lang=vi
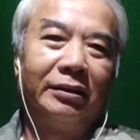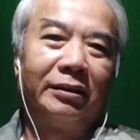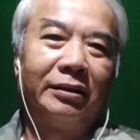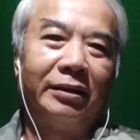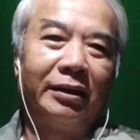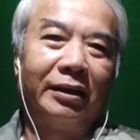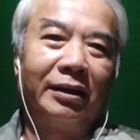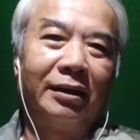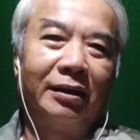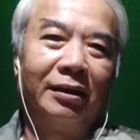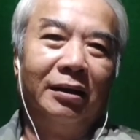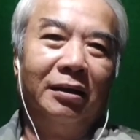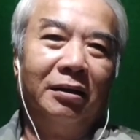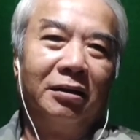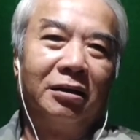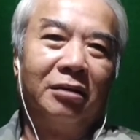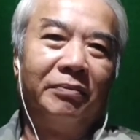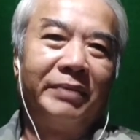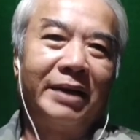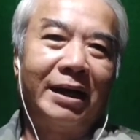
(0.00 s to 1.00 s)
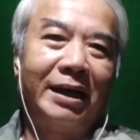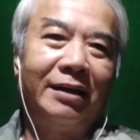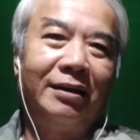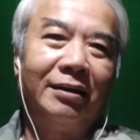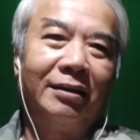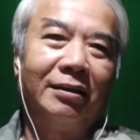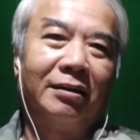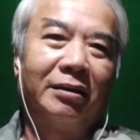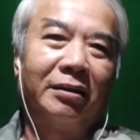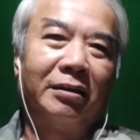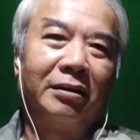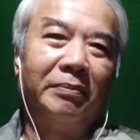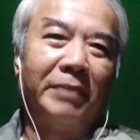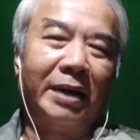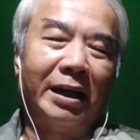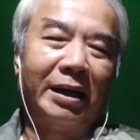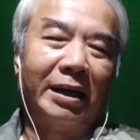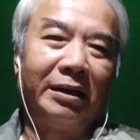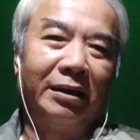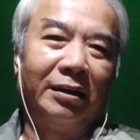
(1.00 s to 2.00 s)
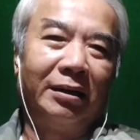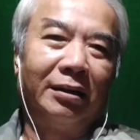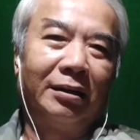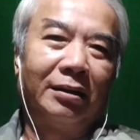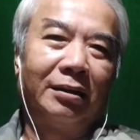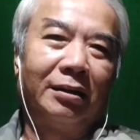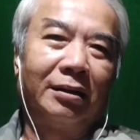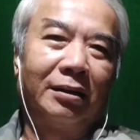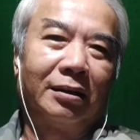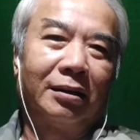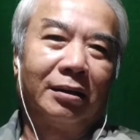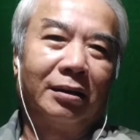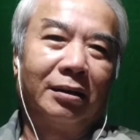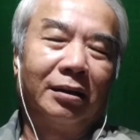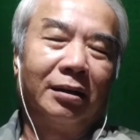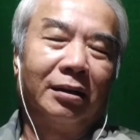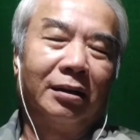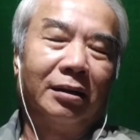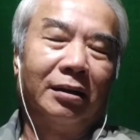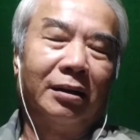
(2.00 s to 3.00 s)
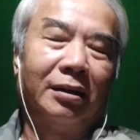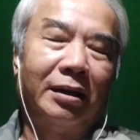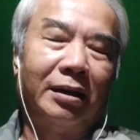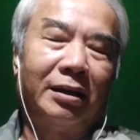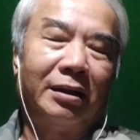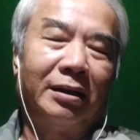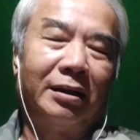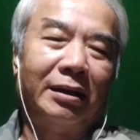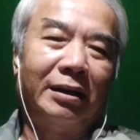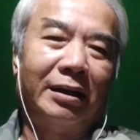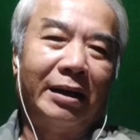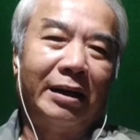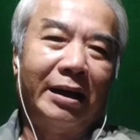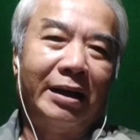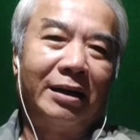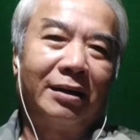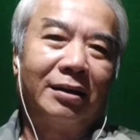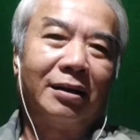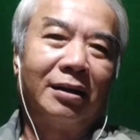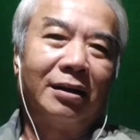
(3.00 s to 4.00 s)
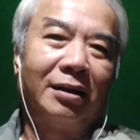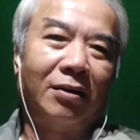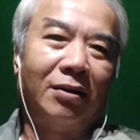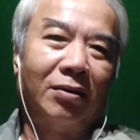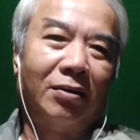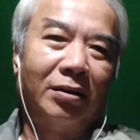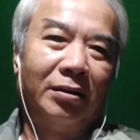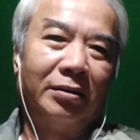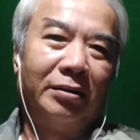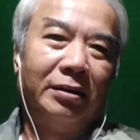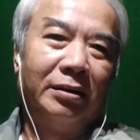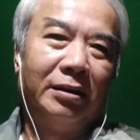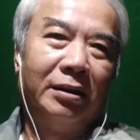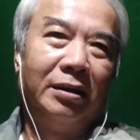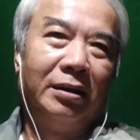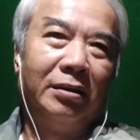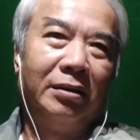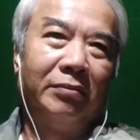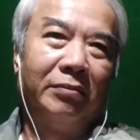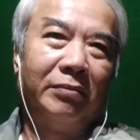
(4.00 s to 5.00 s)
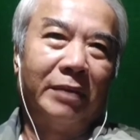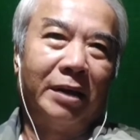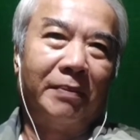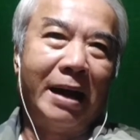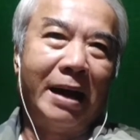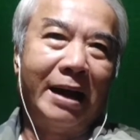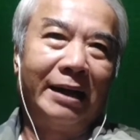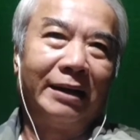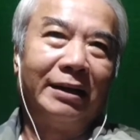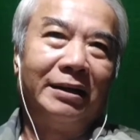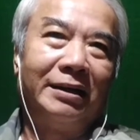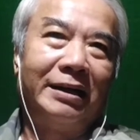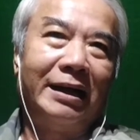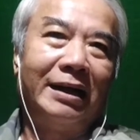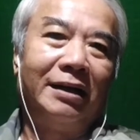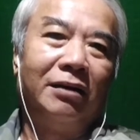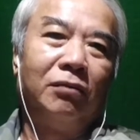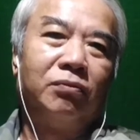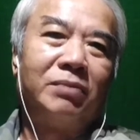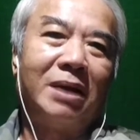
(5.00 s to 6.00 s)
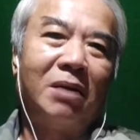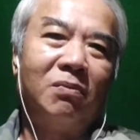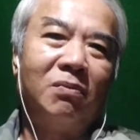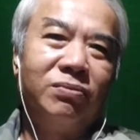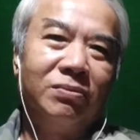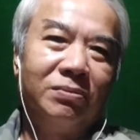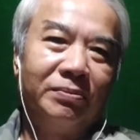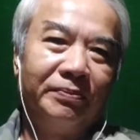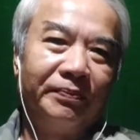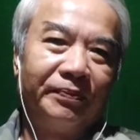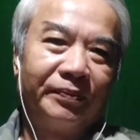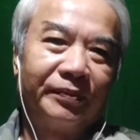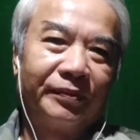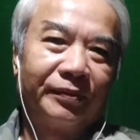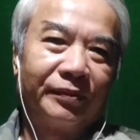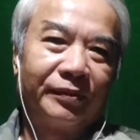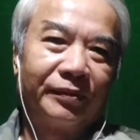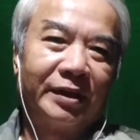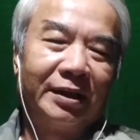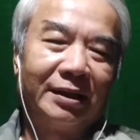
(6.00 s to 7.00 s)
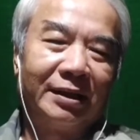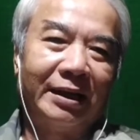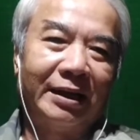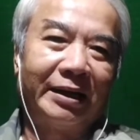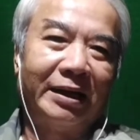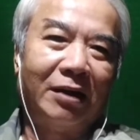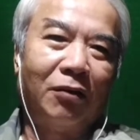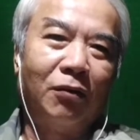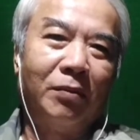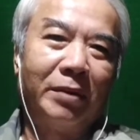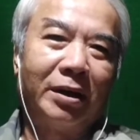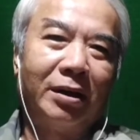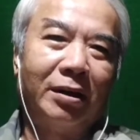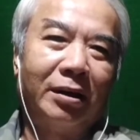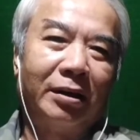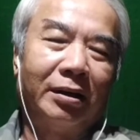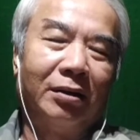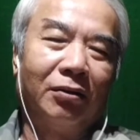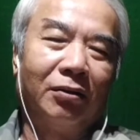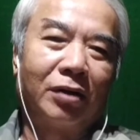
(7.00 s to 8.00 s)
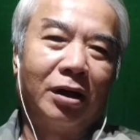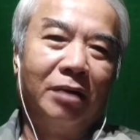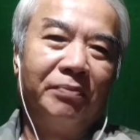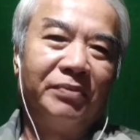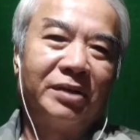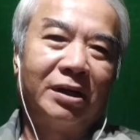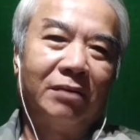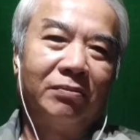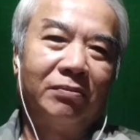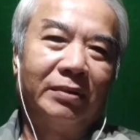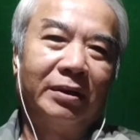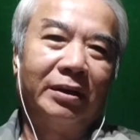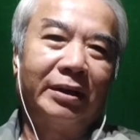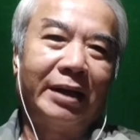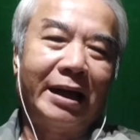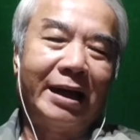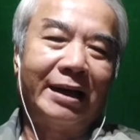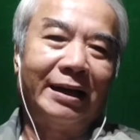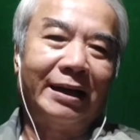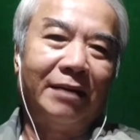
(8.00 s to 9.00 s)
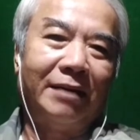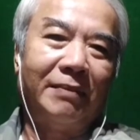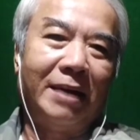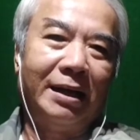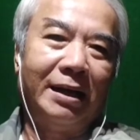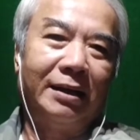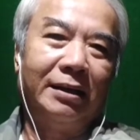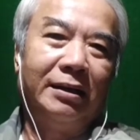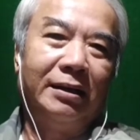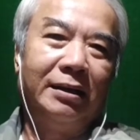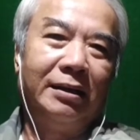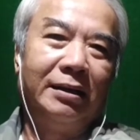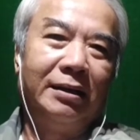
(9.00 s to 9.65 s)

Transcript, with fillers: thì cái lượng cơm trái nó mà Ờ, là ăn rất là ngon mà bạn nên ăn lúc nóng tức là nấu nồi, nồi cơm xong ra là bạn